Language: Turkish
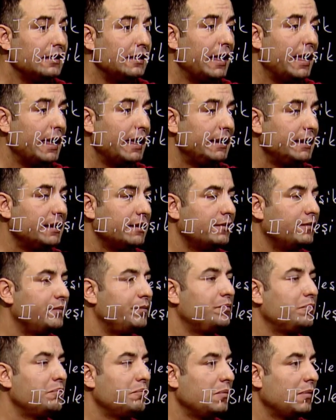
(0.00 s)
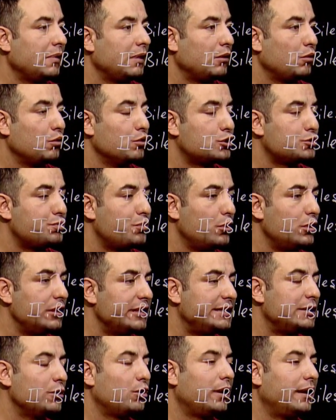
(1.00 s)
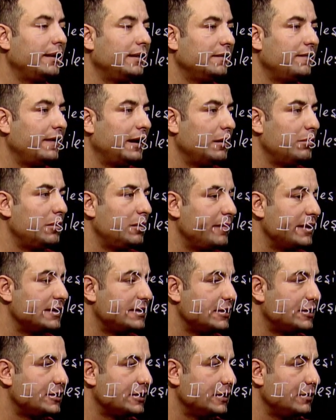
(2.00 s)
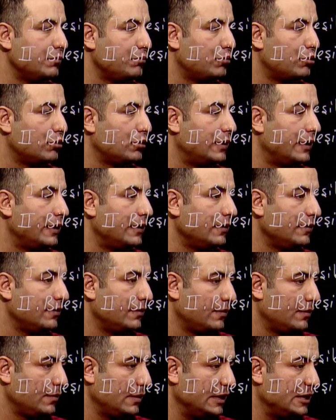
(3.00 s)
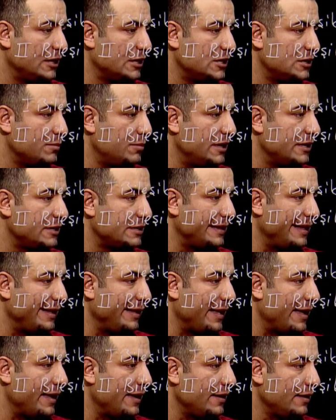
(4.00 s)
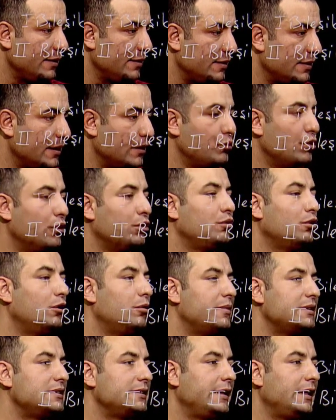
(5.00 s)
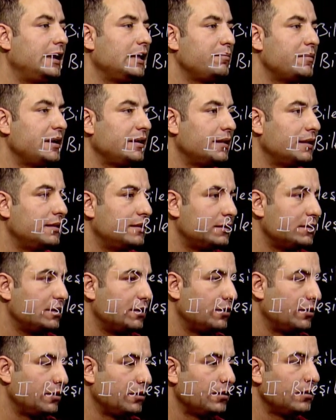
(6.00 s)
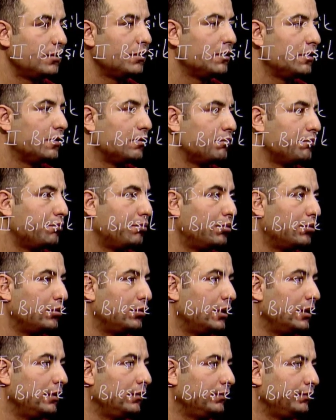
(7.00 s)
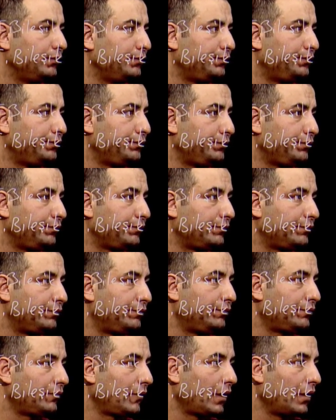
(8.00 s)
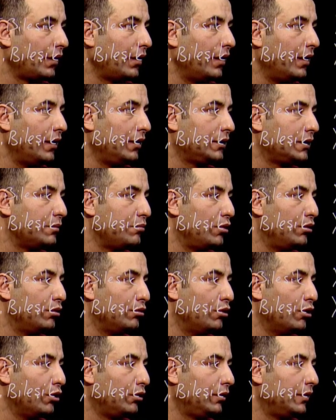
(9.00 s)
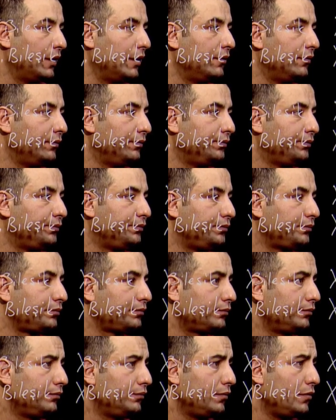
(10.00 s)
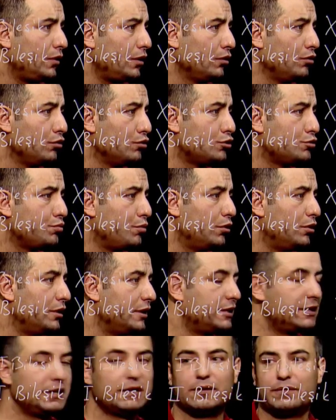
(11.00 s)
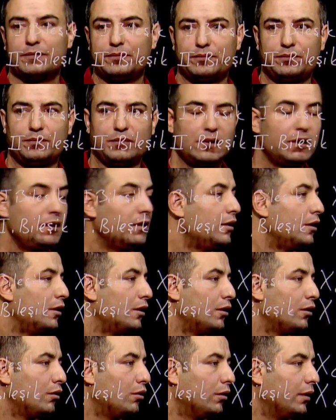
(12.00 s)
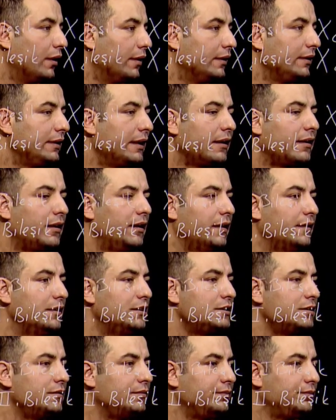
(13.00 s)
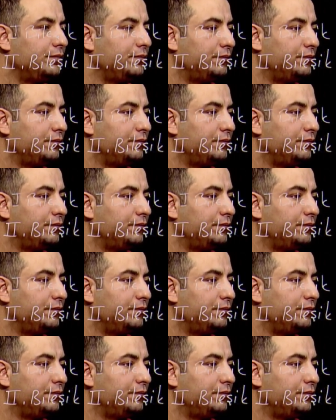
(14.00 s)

y'nin 3 bölü 2 oranını verebilmesi için burada ikinci bileşikte y yine 4 olması gerekmektedir. Buradan 6 bölü 4'ten 3 bölü 2 oranı yakalanır.